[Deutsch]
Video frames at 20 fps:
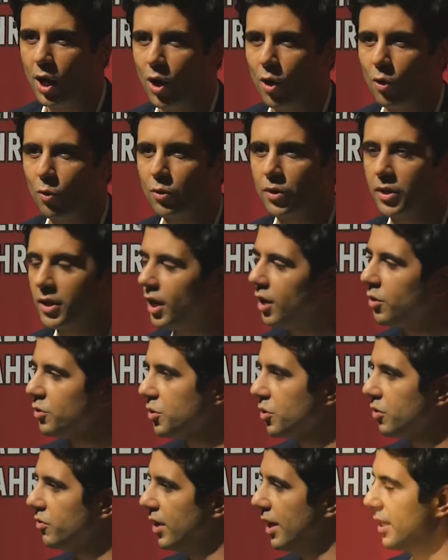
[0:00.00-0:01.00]
Und
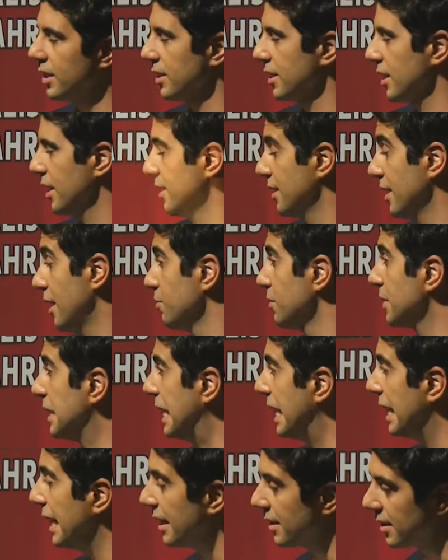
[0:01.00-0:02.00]
genauso war das gesamte
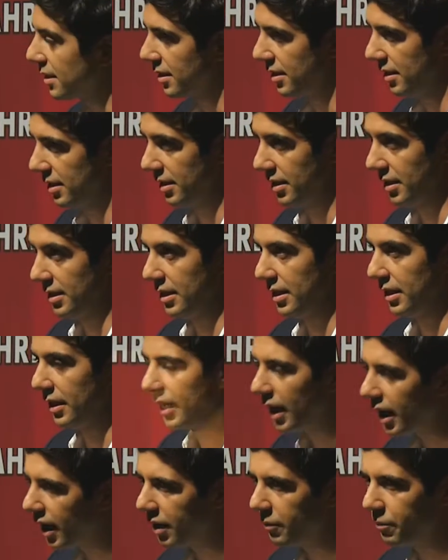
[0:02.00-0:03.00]
letztes
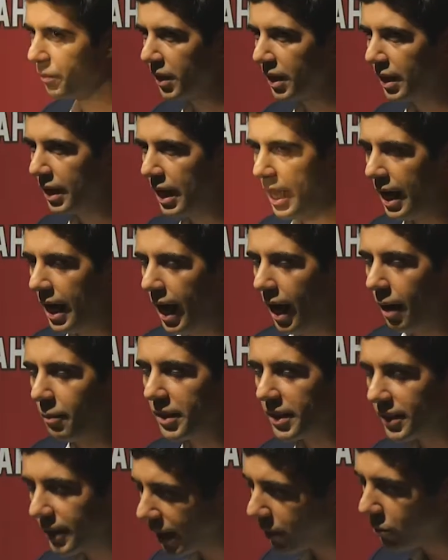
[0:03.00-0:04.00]
Jahr. Aber
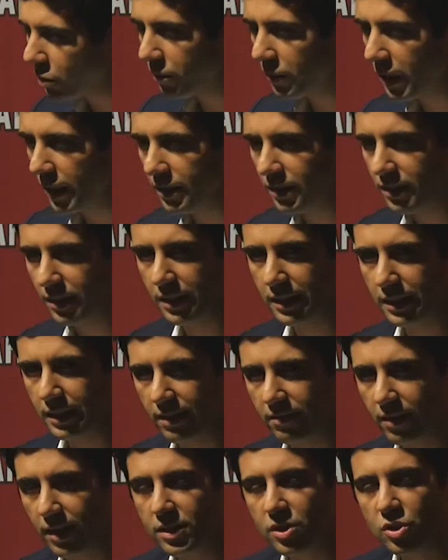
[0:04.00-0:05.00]
in dem Moment,
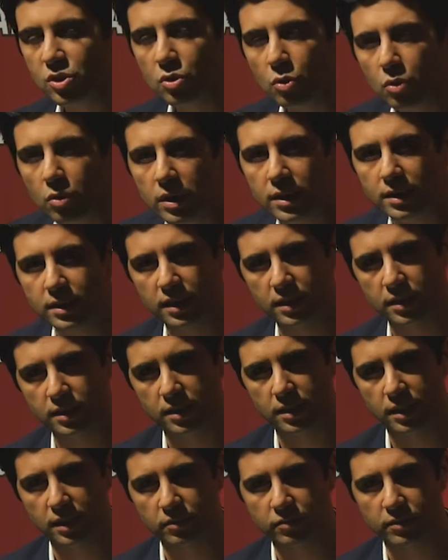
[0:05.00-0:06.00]
der war so
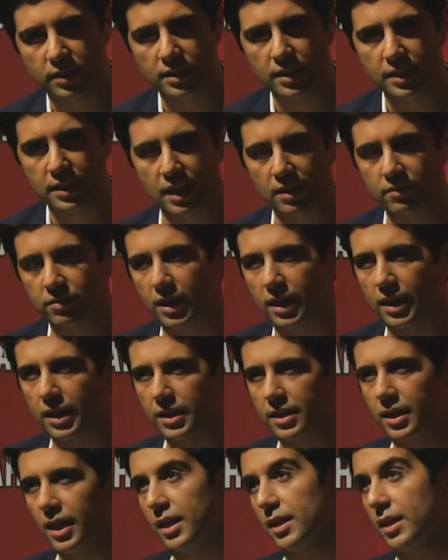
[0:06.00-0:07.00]
intensiv, dass ich einfach
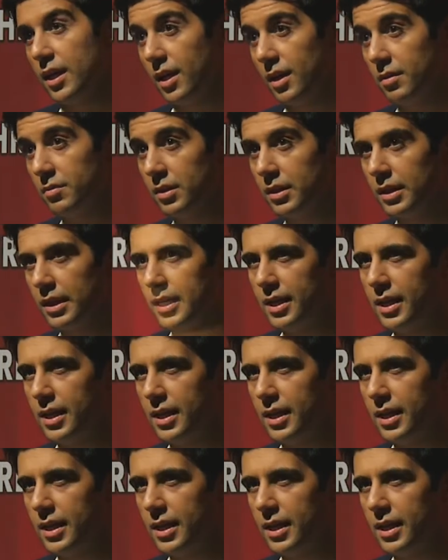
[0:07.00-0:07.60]
gedacht habe,